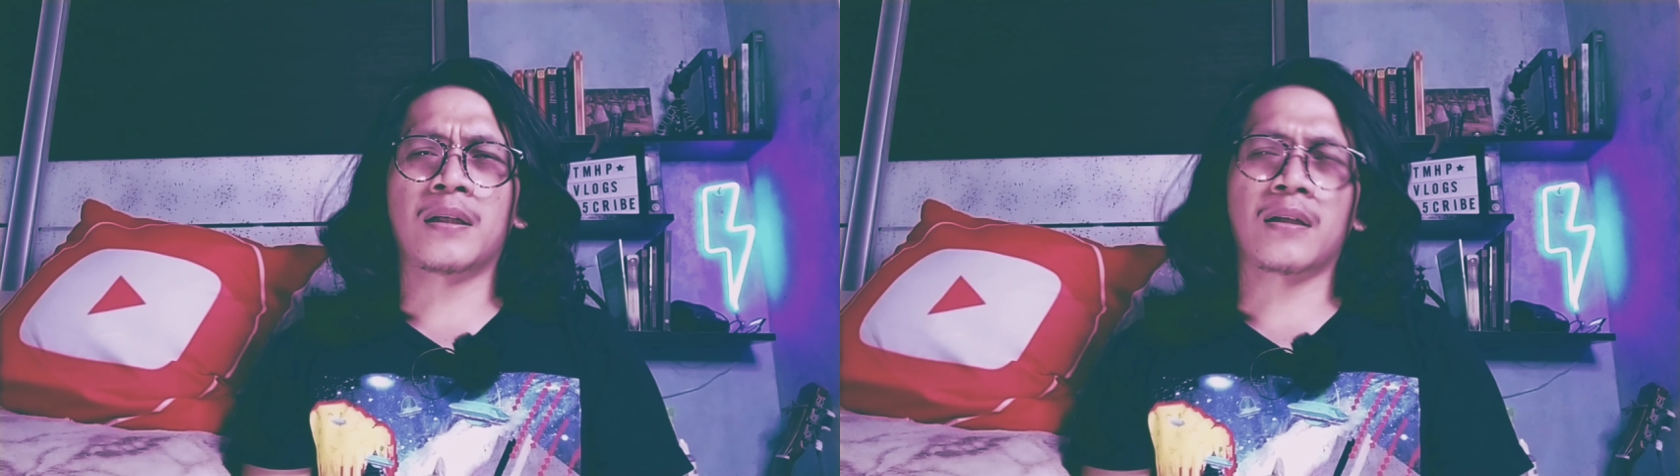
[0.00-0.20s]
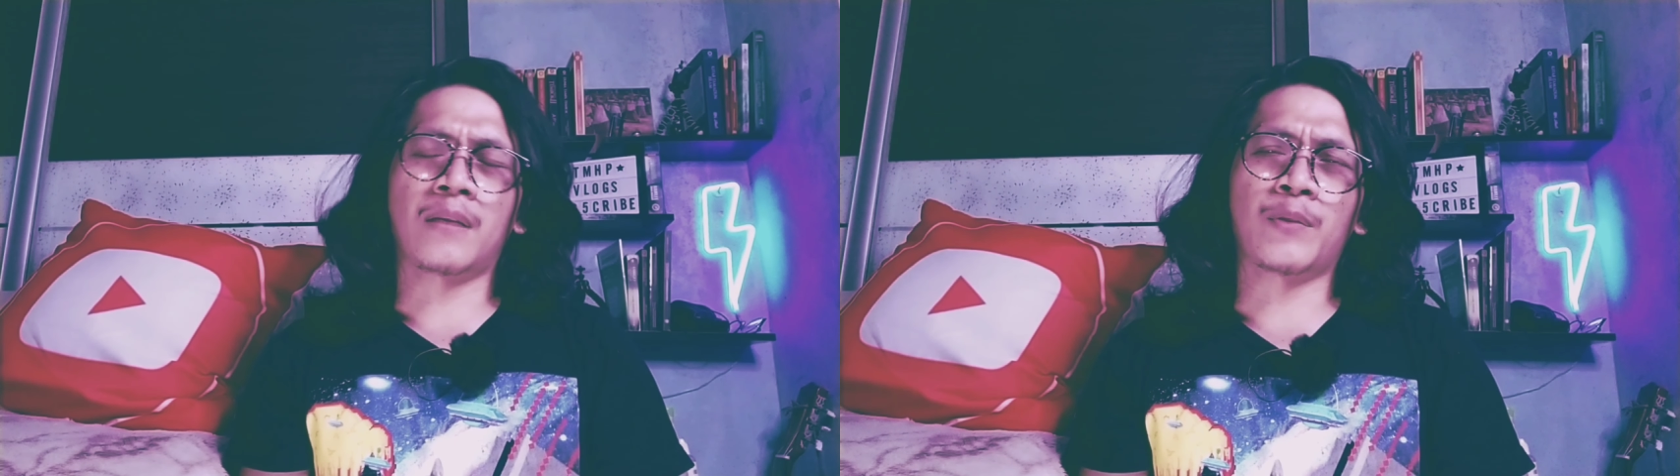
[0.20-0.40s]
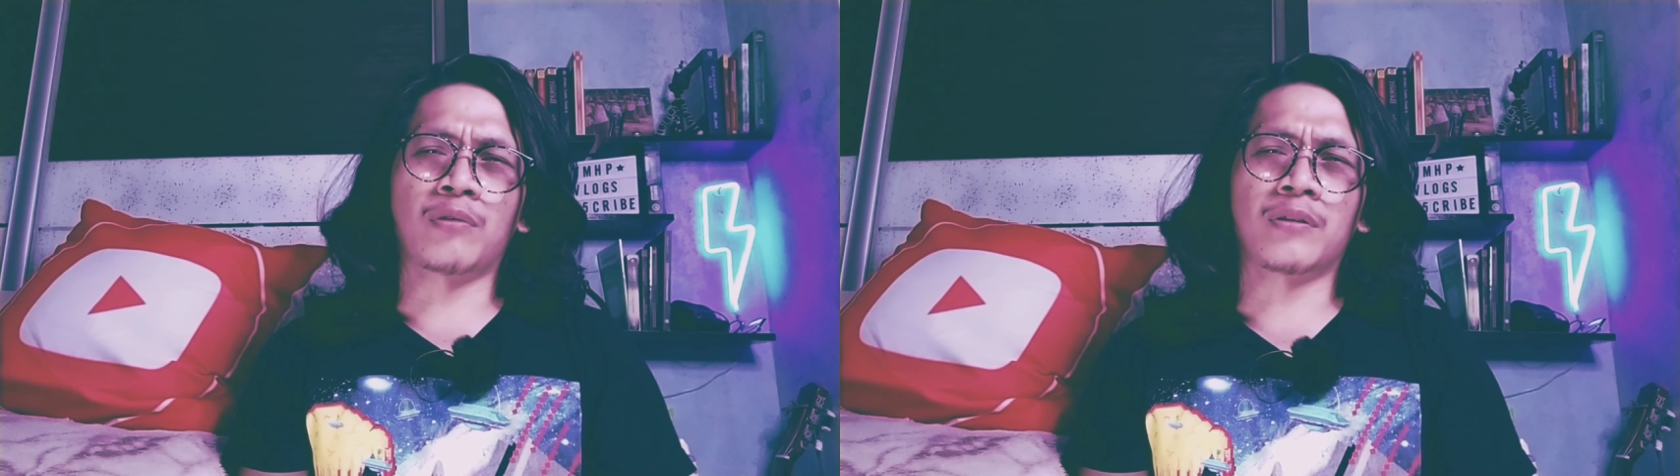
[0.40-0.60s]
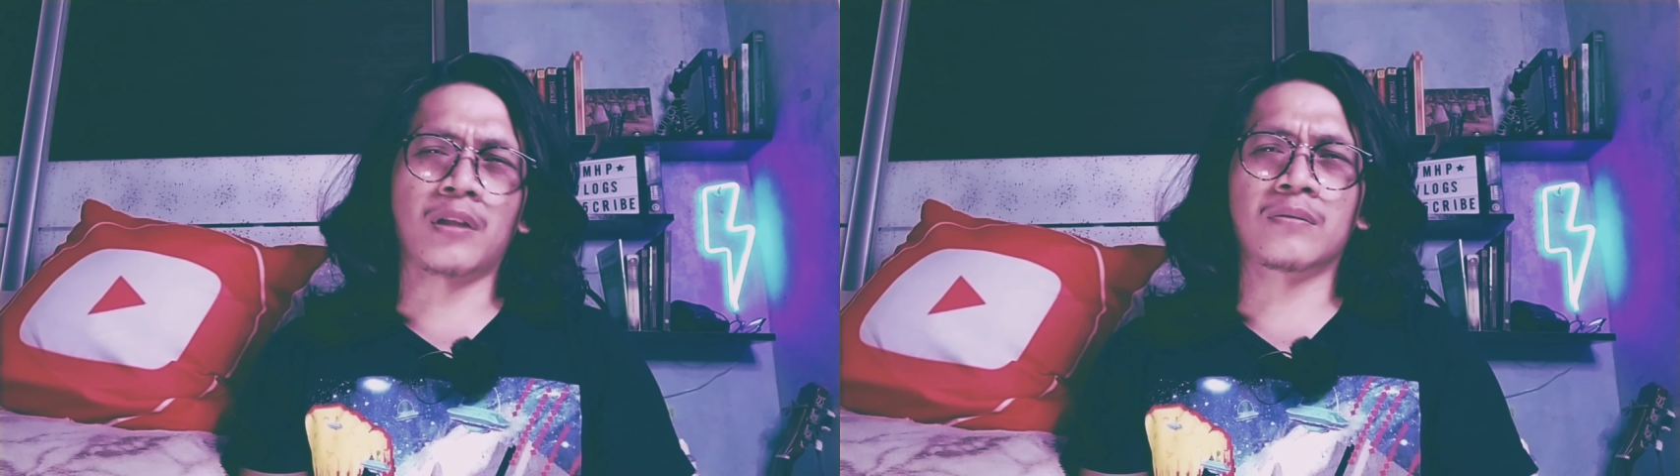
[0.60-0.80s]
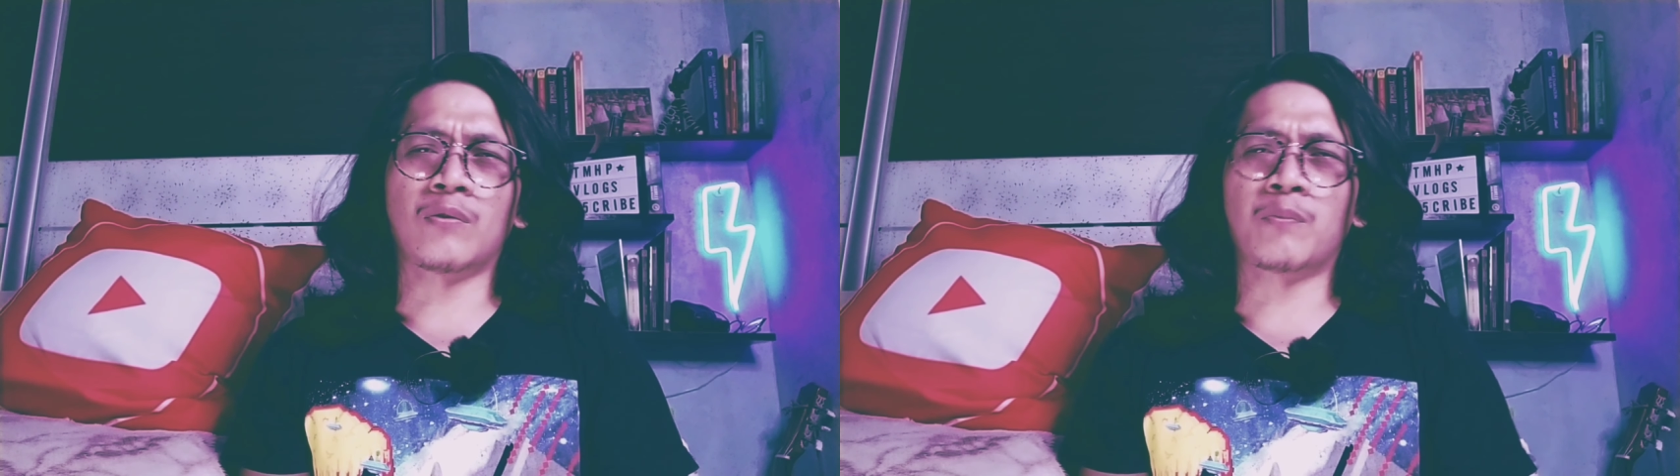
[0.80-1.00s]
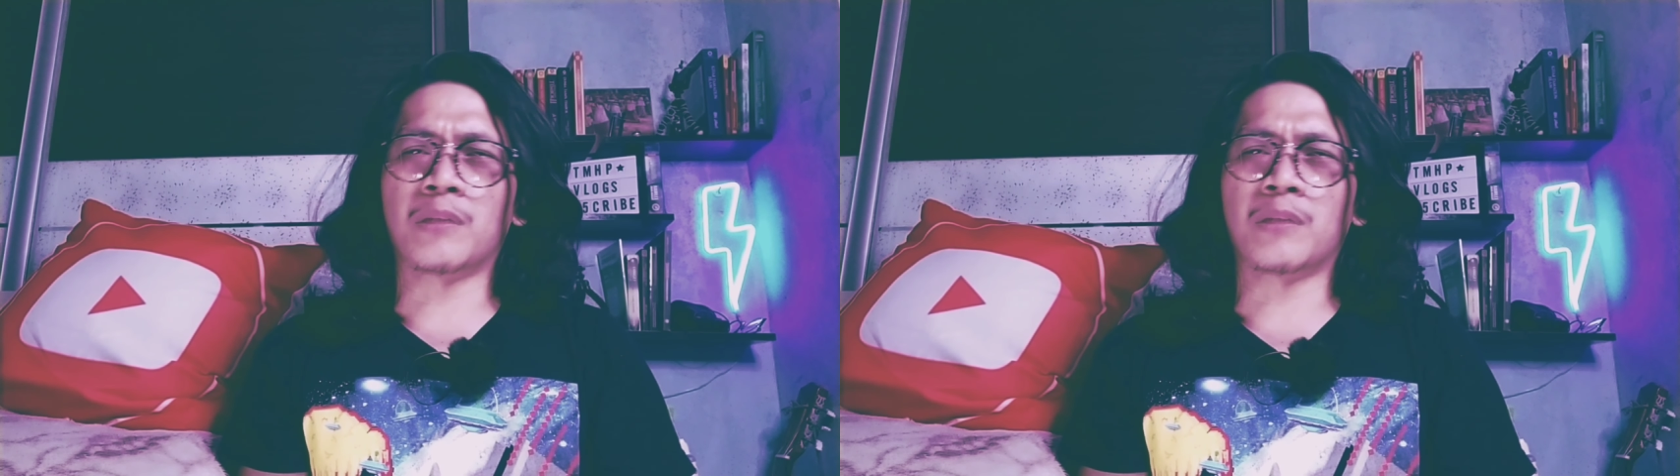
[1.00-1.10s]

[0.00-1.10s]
kapituan tag